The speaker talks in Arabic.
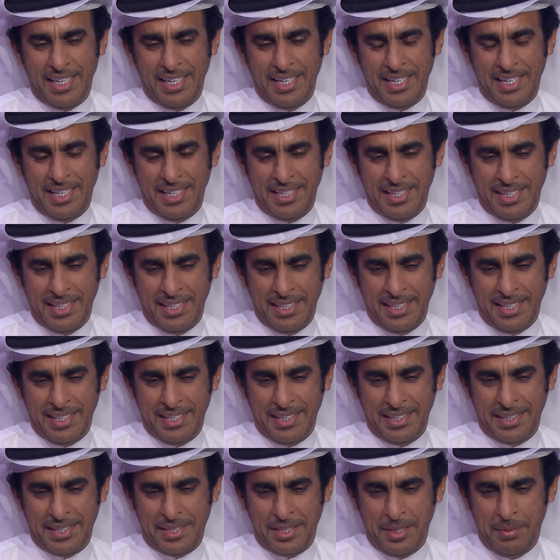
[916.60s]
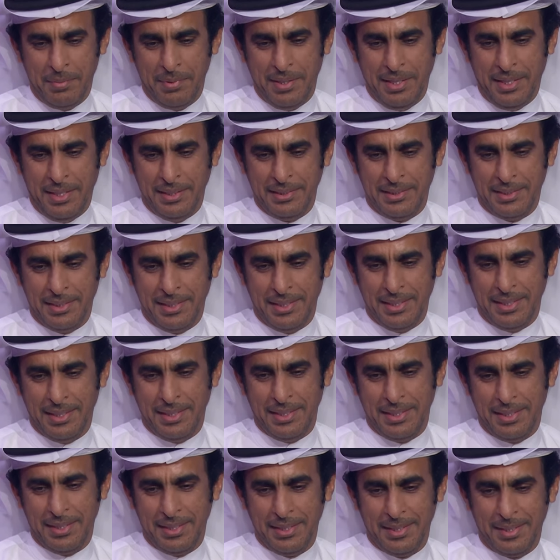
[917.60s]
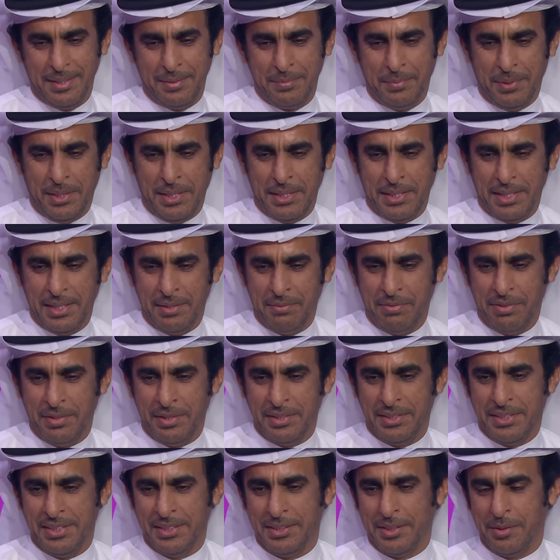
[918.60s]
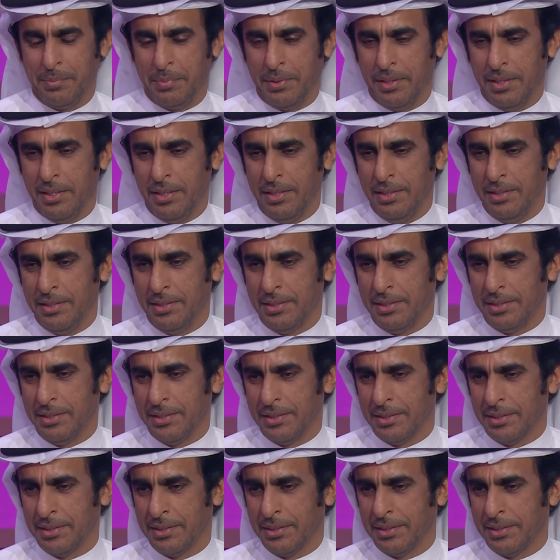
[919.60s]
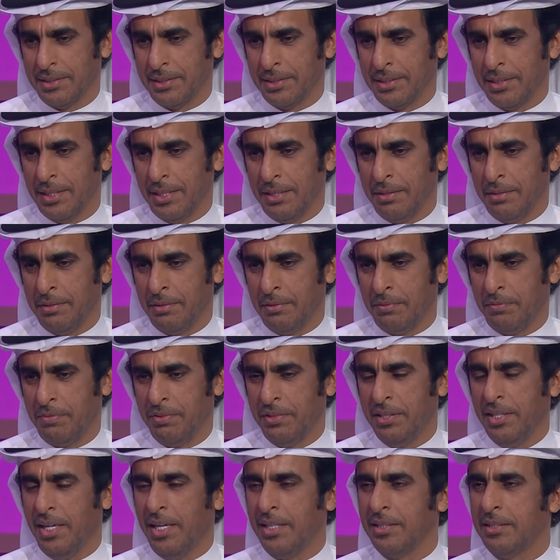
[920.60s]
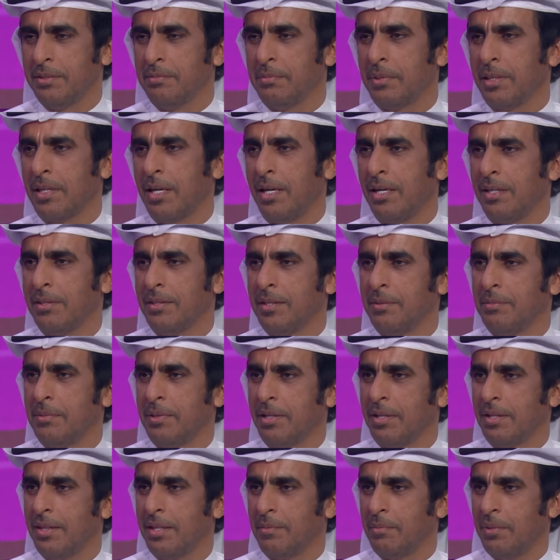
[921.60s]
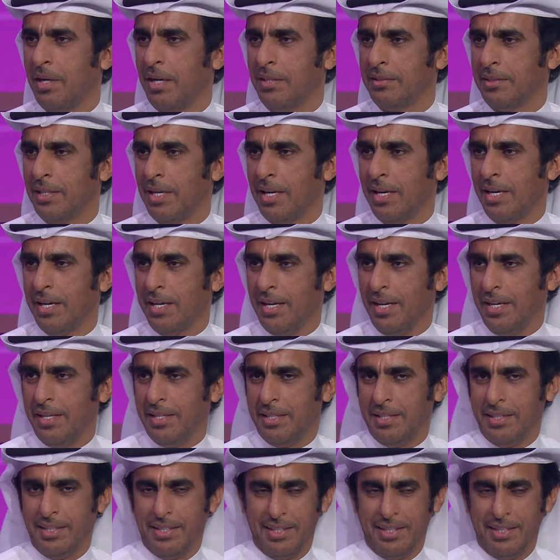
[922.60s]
الله الله يرحمه احد المحررين في جريده البيان انفقعت مرارته من كثر ما تاخر عليه